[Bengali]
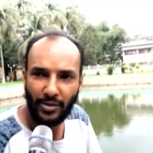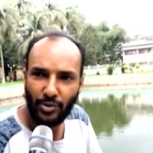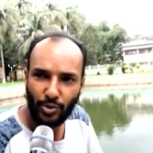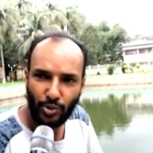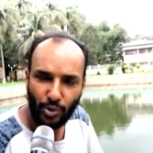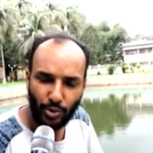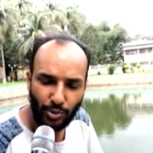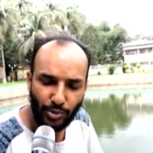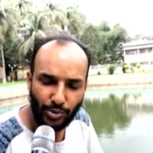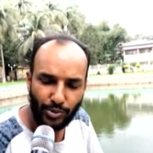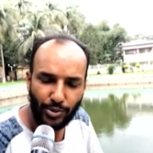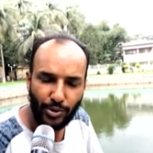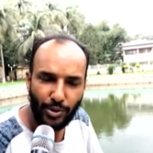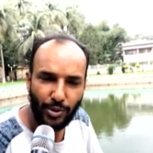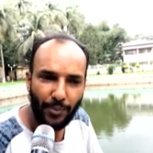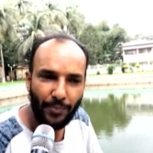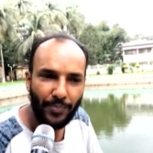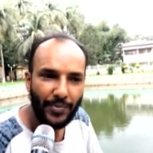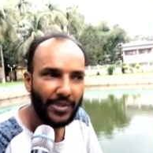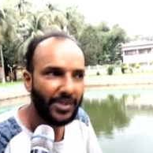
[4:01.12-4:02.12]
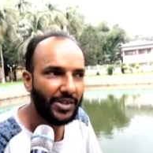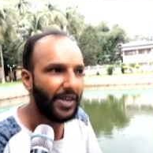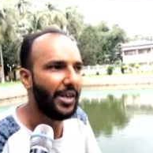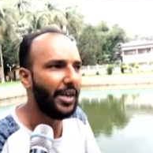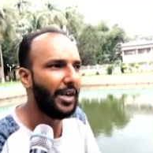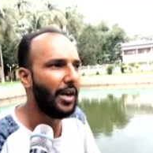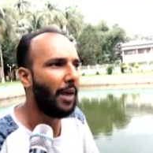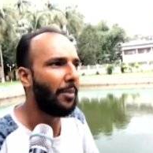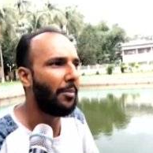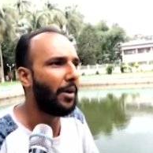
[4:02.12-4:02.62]
একজন সদস্য সে
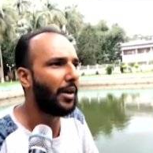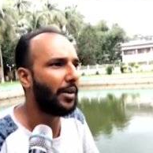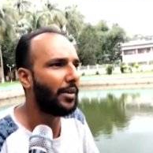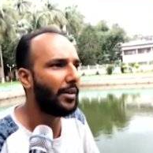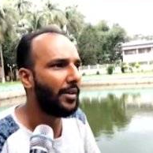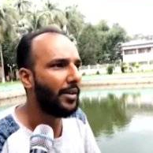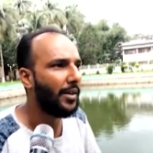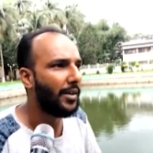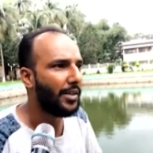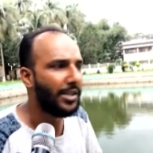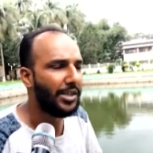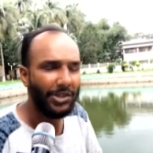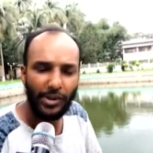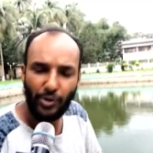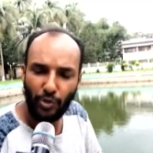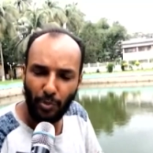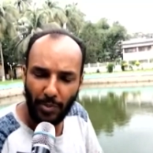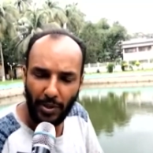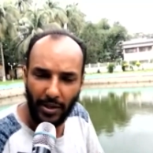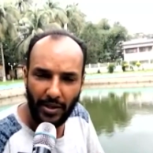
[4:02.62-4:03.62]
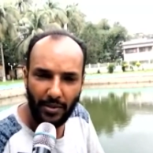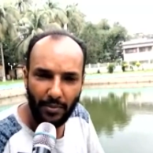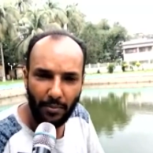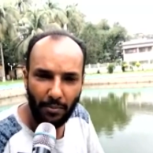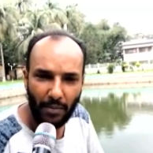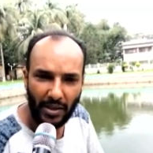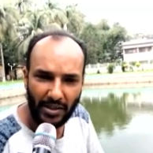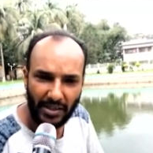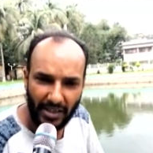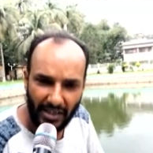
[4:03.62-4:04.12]
আমার কৃষি জমির
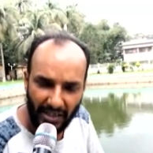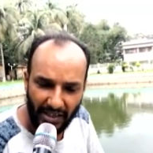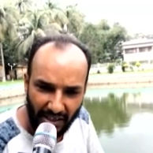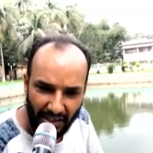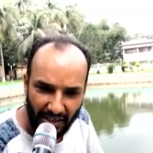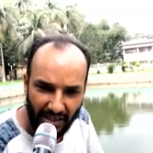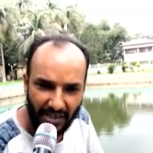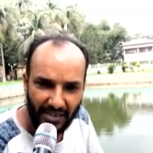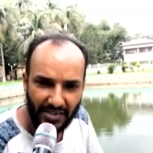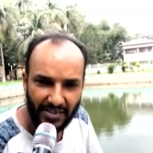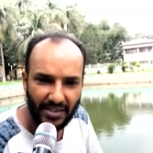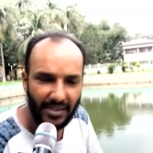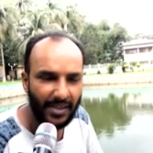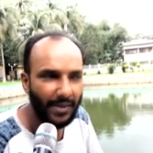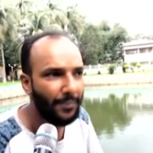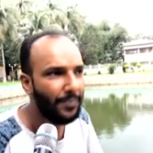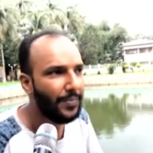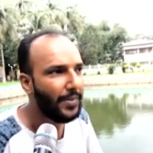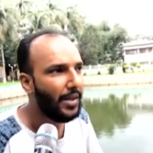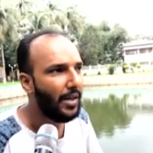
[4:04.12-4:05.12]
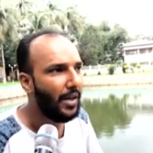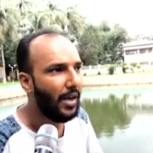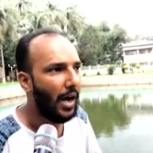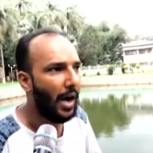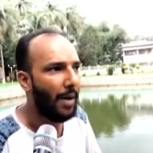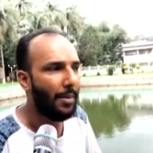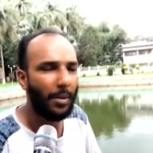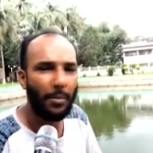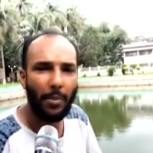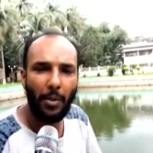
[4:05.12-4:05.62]
মাটি কেটে নিয়ে গেছে
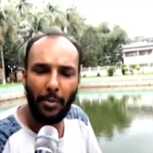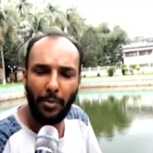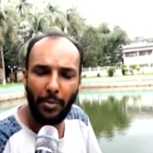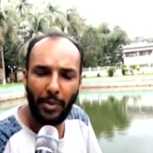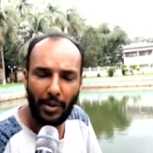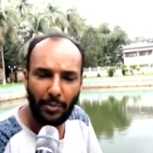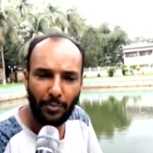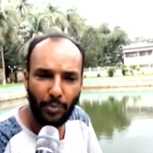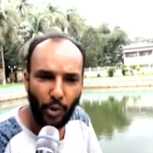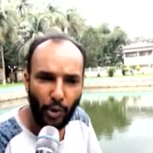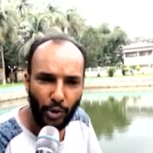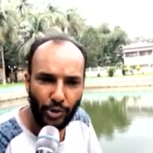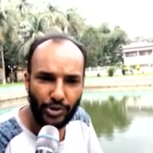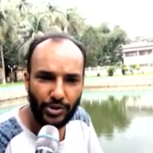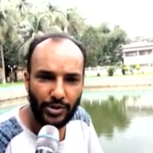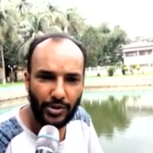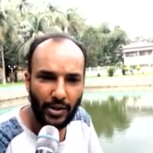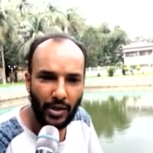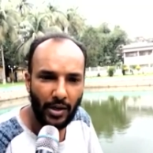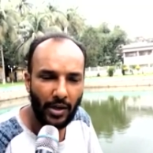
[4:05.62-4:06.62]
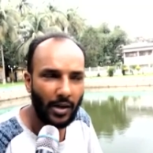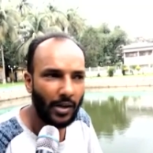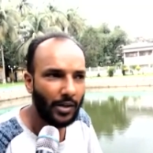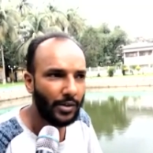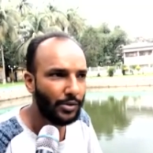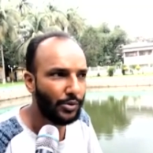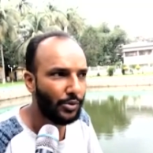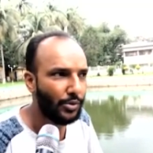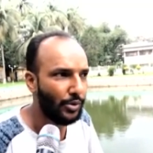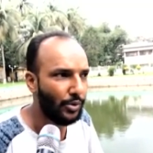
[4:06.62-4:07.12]
আমার বাবা মার বয়স
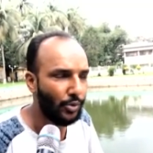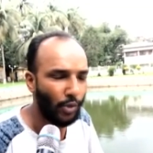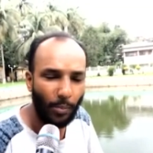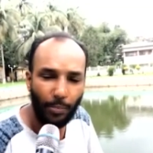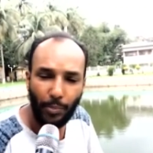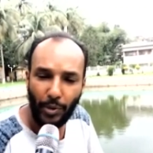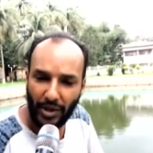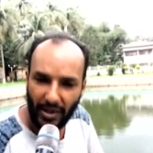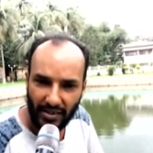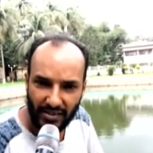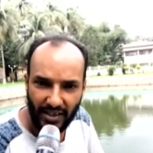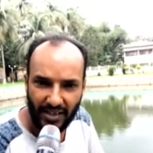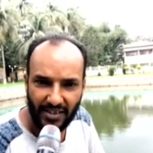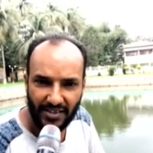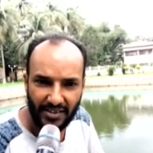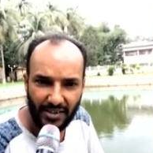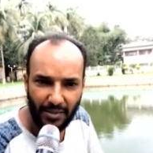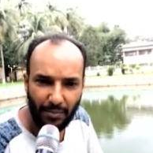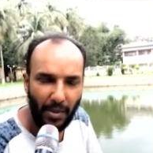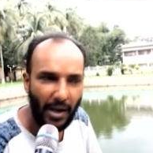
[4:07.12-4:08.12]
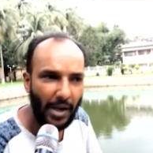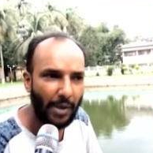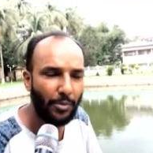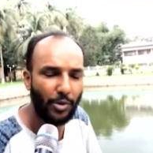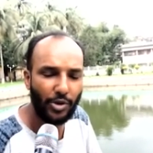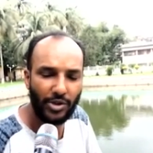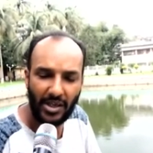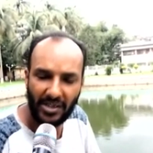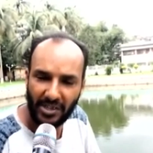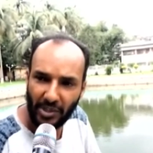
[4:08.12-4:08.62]
নব্বইয়ের কাছাকাছি মায়ের
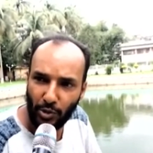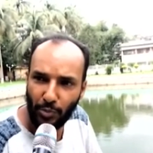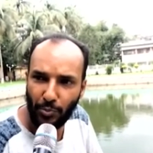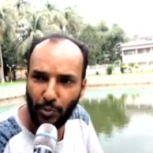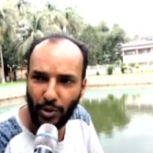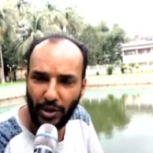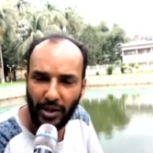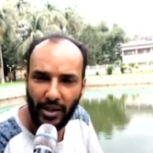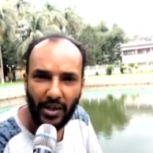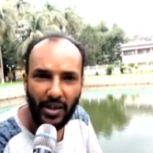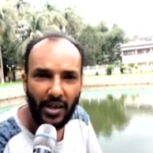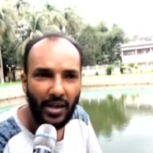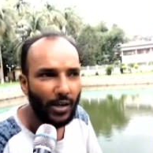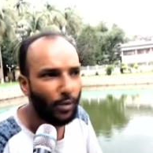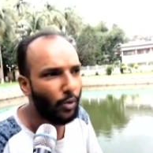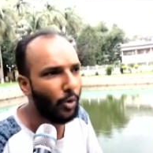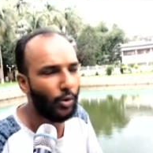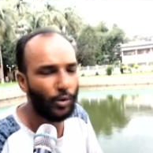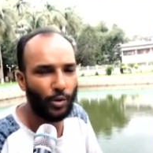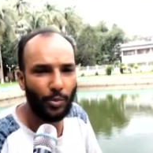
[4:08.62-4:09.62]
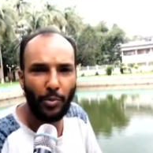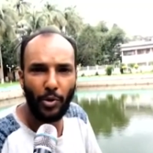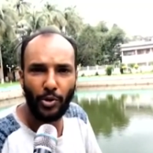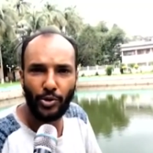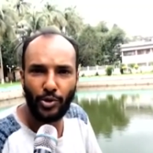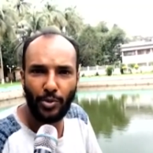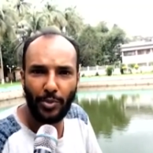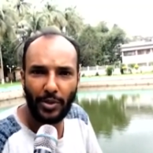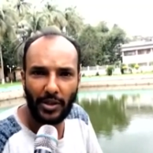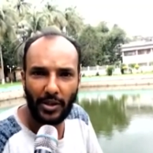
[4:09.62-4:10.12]
বয়স আশির উপরে কখনো
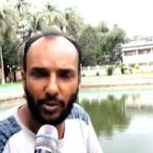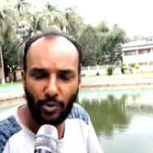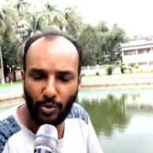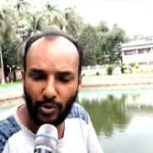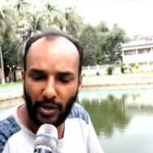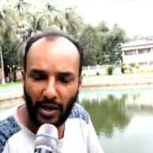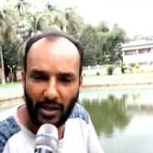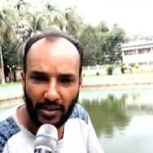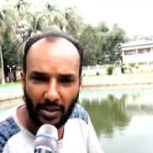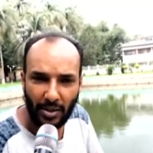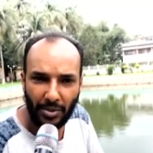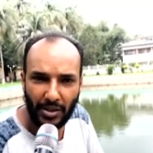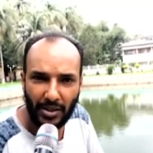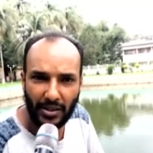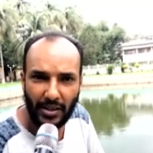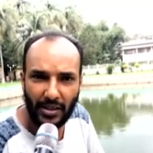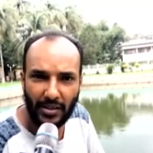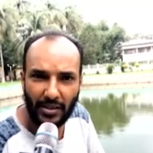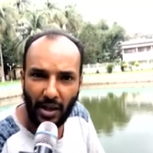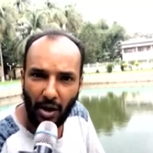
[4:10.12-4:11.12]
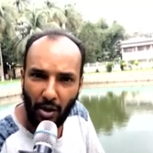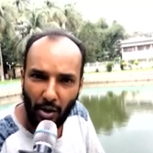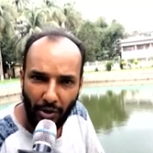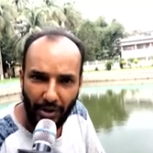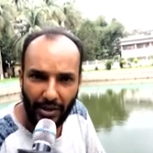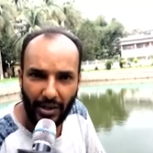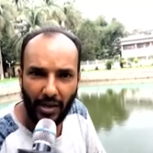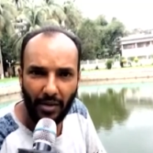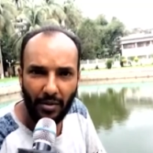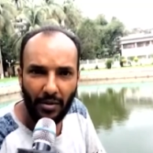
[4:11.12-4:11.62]
বয়স্ক ভাতার কোনো কার্ড আমাদেরকে দেওয়া
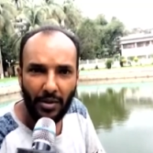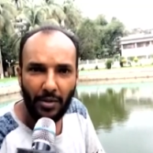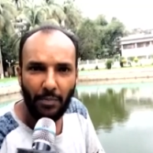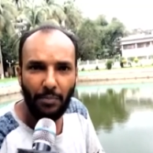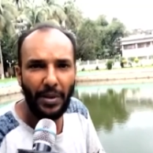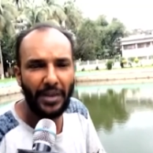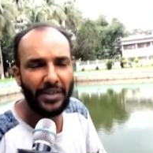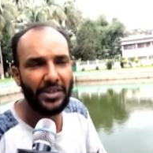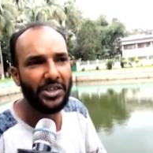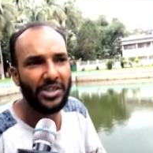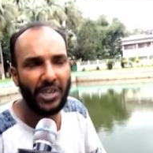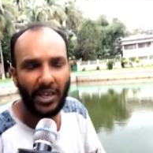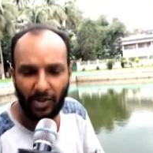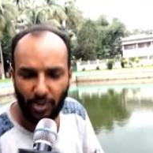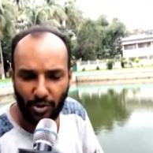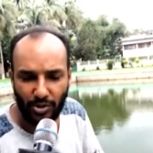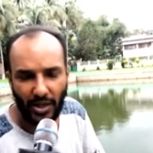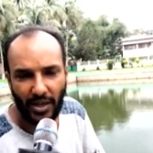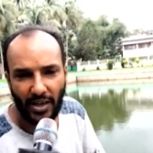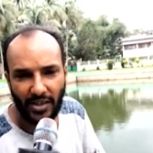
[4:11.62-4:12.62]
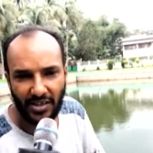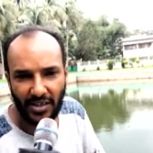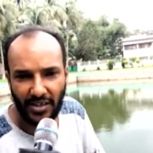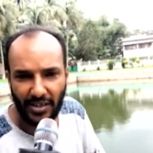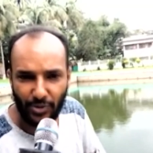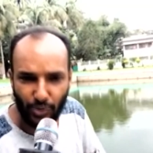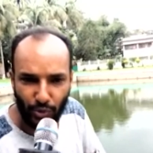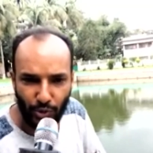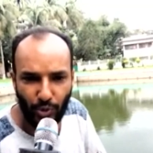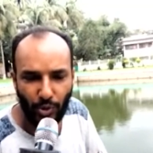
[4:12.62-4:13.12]
হয় না ব্যক্তি স্বার্থ ছাড়া সে
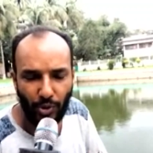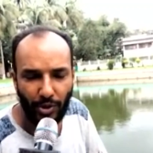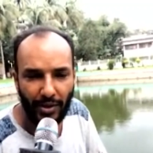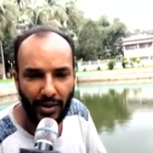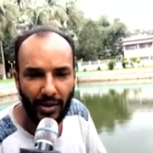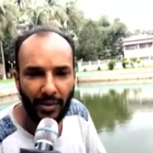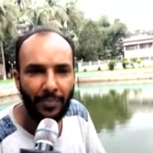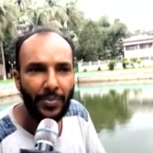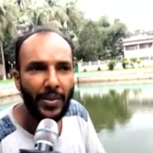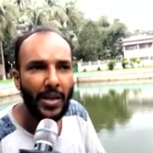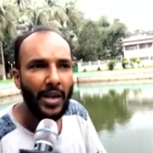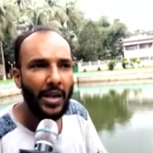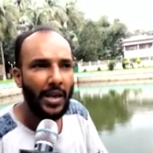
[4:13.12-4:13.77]
কিছুই করে না